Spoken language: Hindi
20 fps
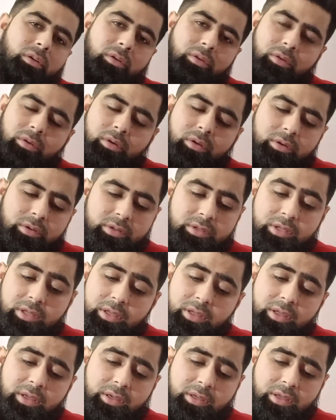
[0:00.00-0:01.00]
और
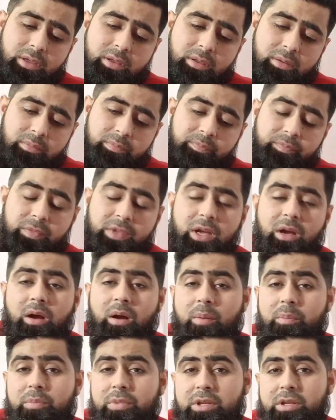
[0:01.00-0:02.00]
ये है कि
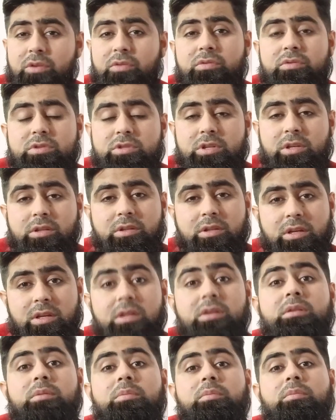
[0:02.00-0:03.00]
आप भी उन
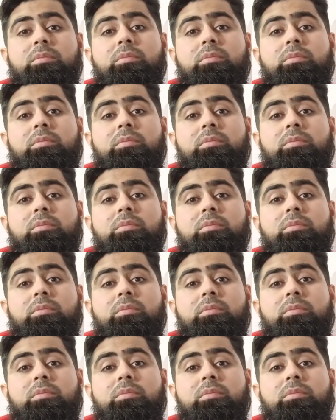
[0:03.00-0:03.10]
जदीद